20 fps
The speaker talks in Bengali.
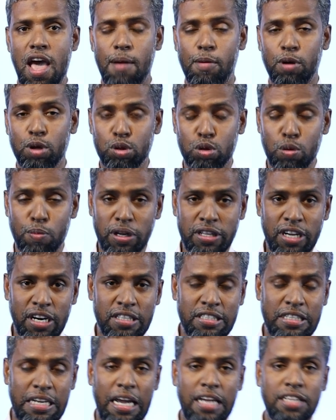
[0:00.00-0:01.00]
এবং তোমাদের
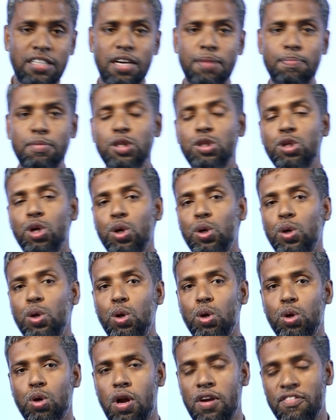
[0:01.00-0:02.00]
যে যে
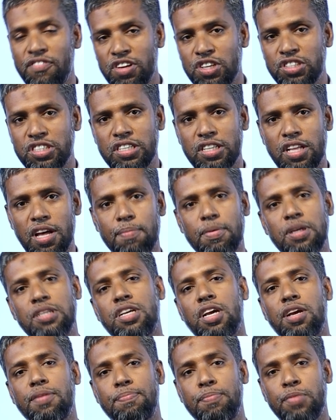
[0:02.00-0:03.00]
বিষয়গুলো কনফিউশন থাকবে
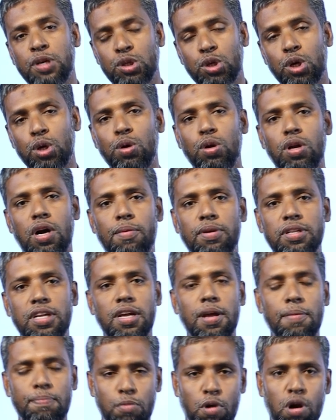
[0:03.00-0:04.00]
সেই বিষয়গুলো
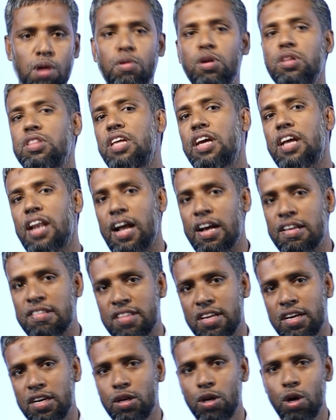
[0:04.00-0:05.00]
আমাদেরকে পরবর্তী
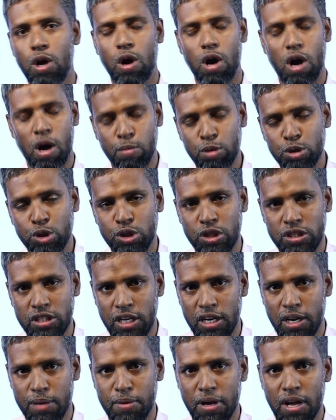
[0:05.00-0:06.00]
ক্লাসে অবশ্যই
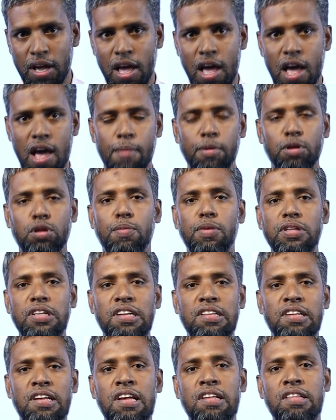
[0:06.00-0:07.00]
জানাবে এবং
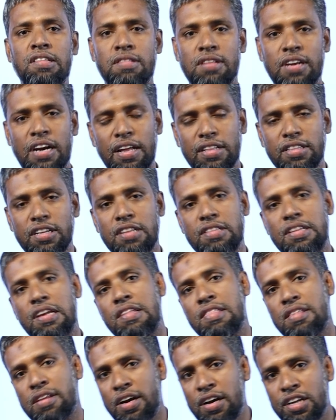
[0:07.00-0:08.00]
তোমাদের যে শ্রেণীতে যে
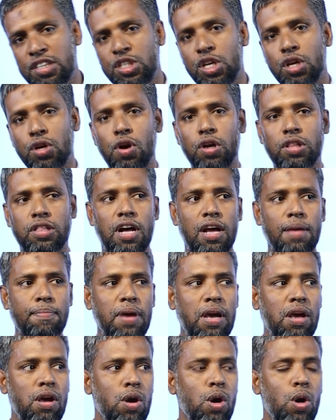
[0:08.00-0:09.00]
শ্রেণী শিক্ষক
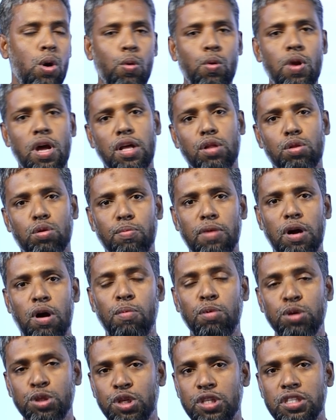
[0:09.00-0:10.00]
থাকবে ওনাকে তোমরা
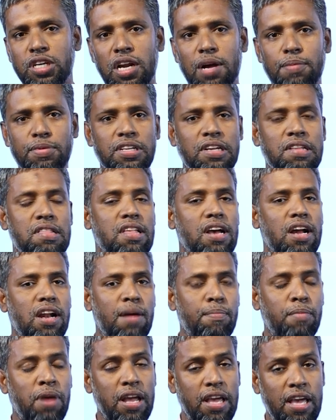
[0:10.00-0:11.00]
অবশ্যই জানাবে যে স্যার
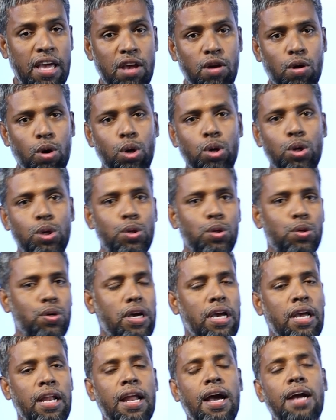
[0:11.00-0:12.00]
আমরা এই অক্ষরটুকু
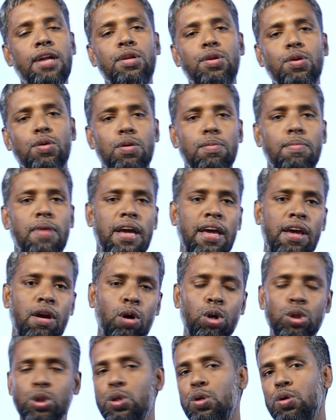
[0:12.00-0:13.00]
এই লাইনটুকু বা এই
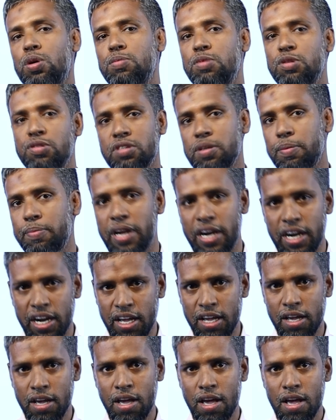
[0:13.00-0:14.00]
অংশটুকু বুঝতে পারিনি